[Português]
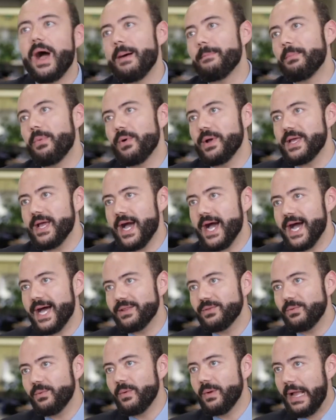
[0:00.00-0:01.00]

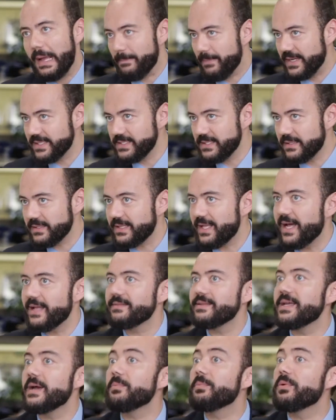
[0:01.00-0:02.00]
apoiado,
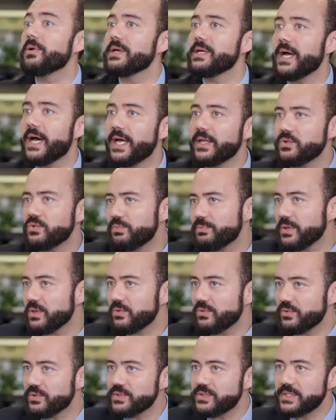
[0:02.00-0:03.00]
capacitado e apoiado
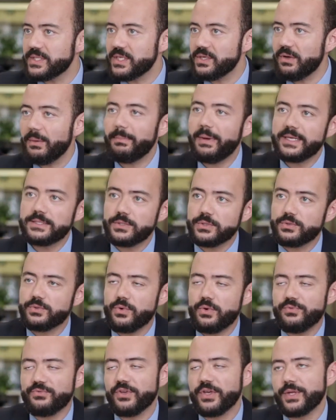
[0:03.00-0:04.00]
pelo Conselho a partir
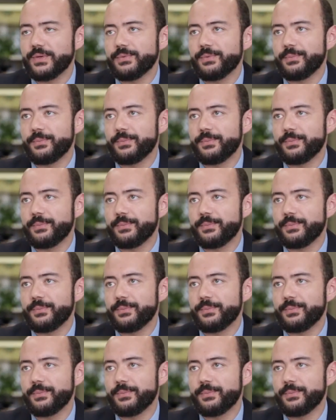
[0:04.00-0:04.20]
do convênio.